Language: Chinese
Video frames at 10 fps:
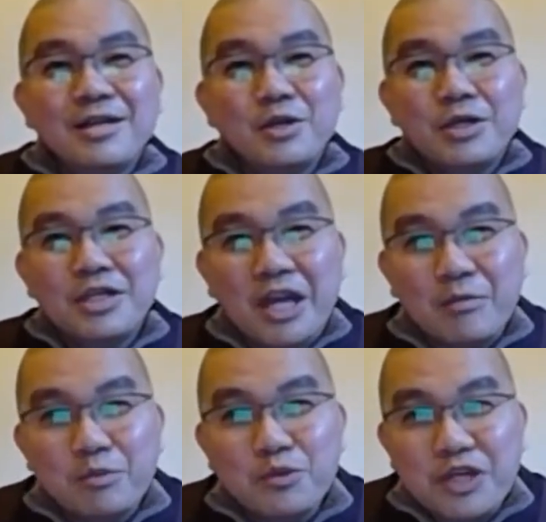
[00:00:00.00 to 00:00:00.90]
能
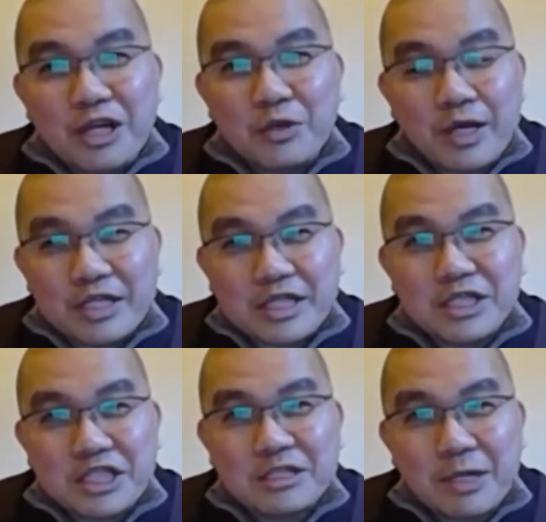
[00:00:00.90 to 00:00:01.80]
不能往生
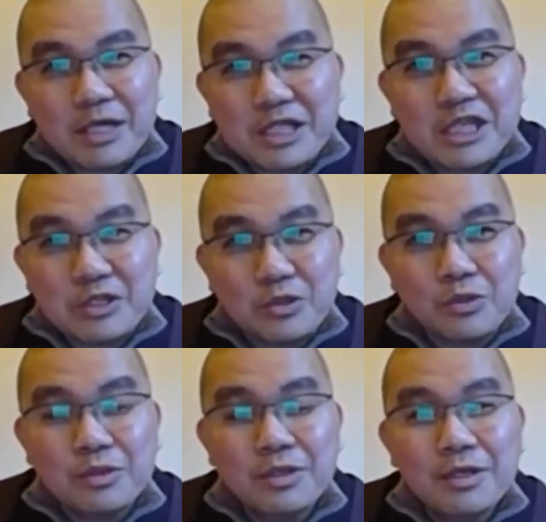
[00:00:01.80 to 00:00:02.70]
西方净土，
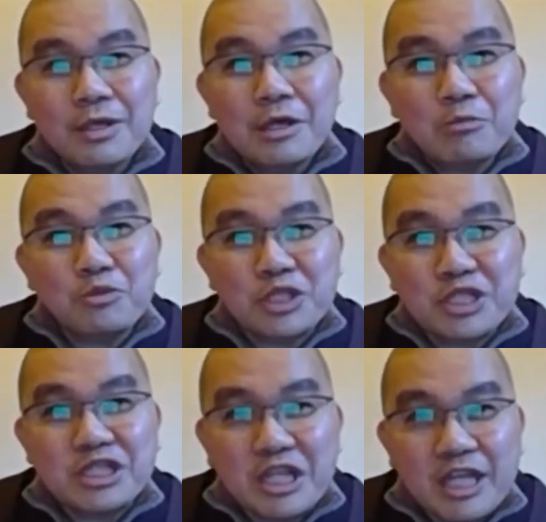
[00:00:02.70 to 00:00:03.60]
不是
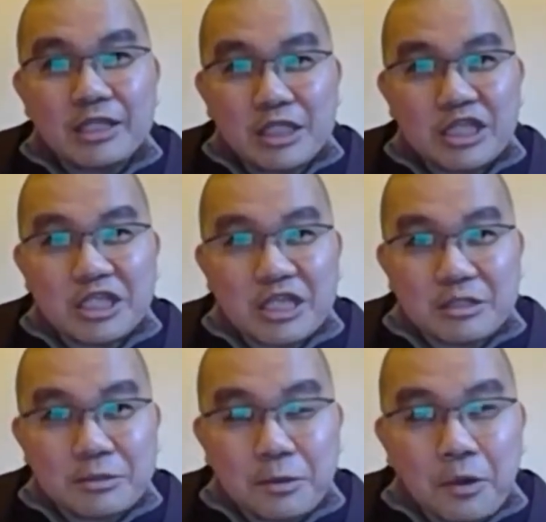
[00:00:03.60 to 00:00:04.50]
你念几声的
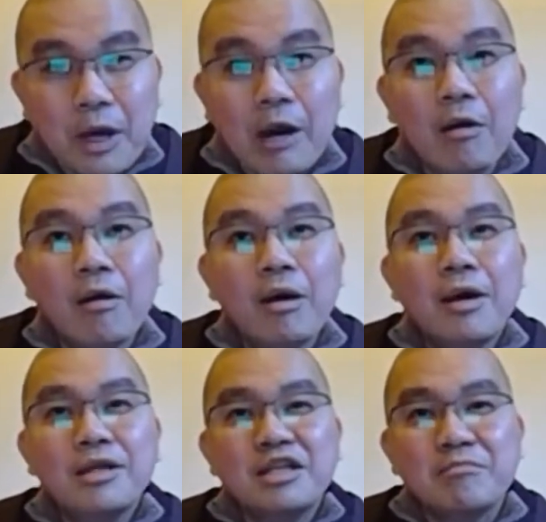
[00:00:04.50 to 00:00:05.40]
佛号，
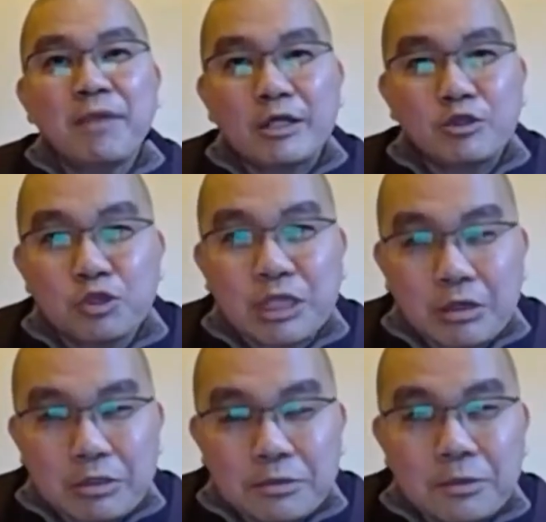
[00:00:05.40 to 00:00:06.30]
你拜多少
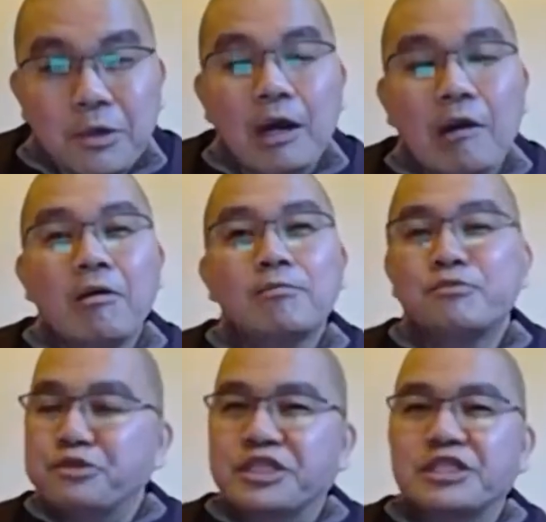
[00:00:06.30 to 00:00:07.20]
的佛号，
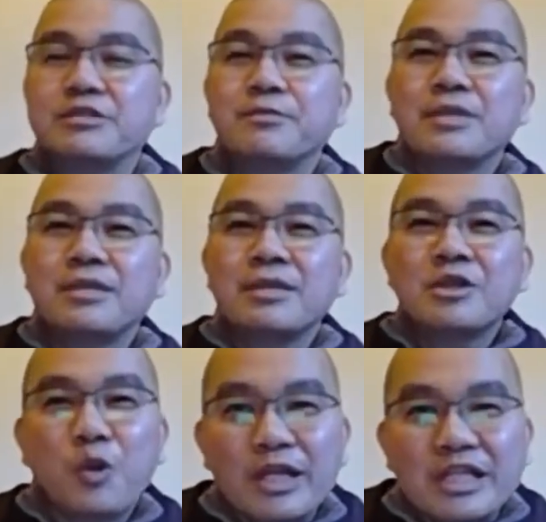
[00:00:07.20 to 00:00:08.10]
不是。
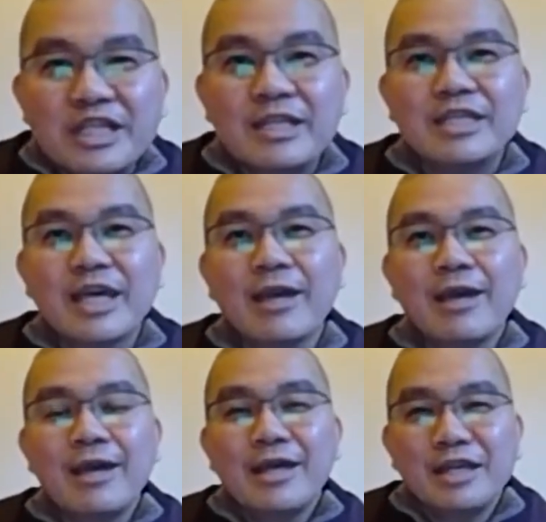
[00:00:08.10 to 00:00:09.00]
关键在
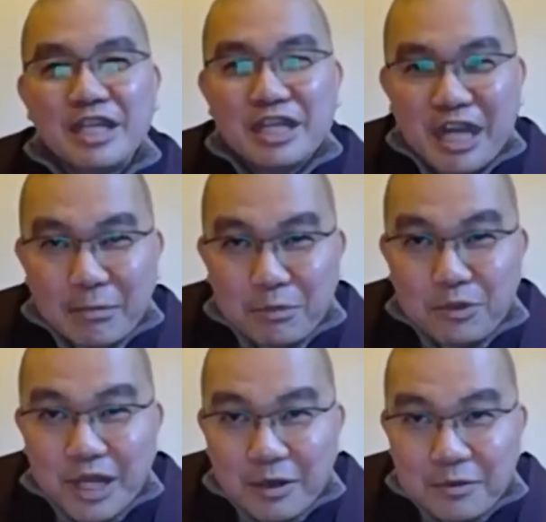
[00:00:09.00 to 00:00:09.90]
你能不
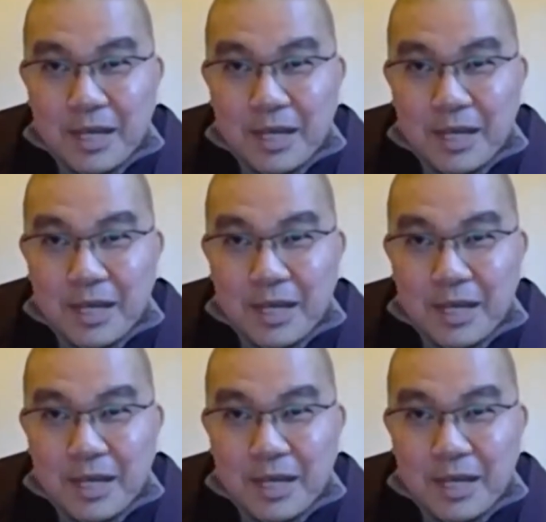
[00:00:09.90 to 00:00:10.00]
能放